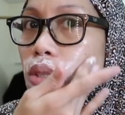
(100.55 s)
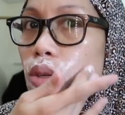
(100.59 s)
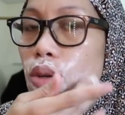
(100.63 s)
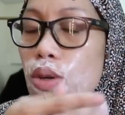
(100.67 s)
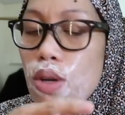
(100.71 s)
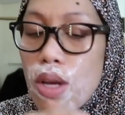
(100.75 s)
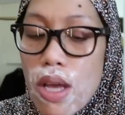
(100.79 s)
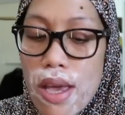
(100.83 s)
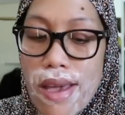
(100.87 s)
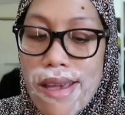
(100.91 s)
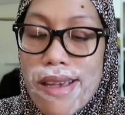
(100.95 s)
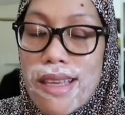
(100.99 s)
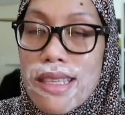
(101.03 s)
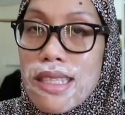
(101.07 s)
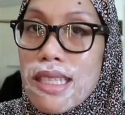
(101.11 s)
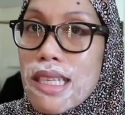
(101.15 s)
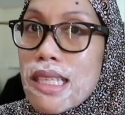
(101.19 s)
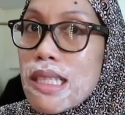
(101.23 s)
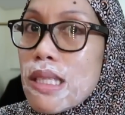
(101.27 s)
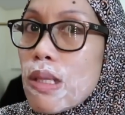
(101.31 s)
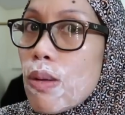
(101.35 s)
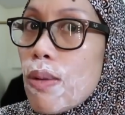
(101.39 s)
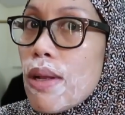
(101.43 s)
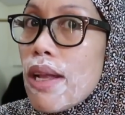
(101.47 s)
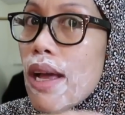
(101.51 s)
So,
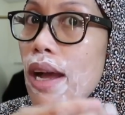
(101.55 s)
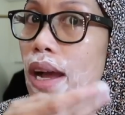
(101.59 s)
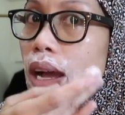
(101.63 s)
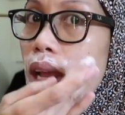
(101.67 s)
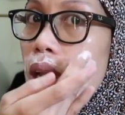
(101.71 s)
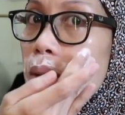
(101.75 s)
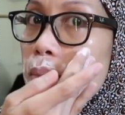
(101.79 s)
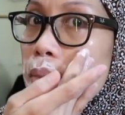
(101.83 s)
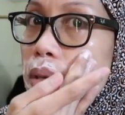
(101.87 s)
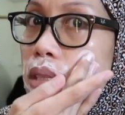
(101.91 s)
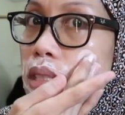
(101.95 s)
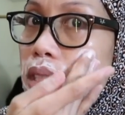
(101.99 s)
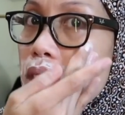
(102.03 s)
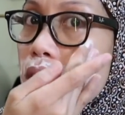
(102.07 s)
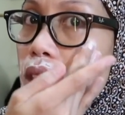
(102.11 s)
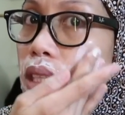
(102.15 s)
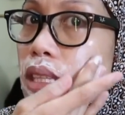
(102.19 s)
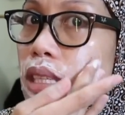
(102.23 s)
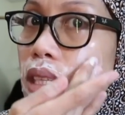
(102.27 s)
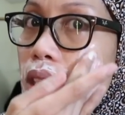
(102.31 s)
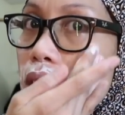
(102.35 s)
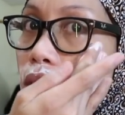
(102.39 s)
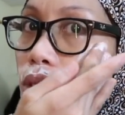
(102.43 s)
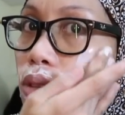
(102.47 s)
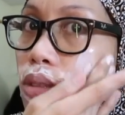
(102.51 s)
since walang kalamansi
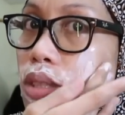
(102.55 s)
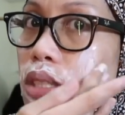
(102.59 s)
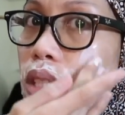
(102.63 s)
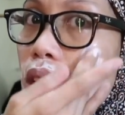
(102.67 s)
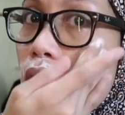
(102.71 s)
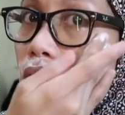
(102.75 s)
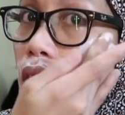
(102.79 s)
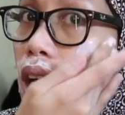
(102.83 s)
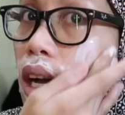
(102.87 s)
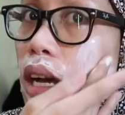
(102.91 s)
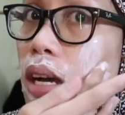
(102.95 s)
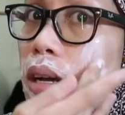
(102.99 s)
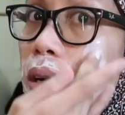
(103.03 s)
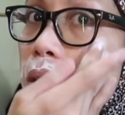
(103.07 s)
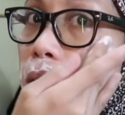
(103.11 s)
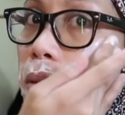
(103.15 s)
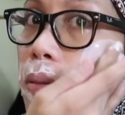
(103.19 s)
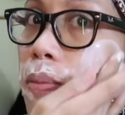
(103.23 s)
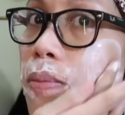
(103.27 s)
dito sa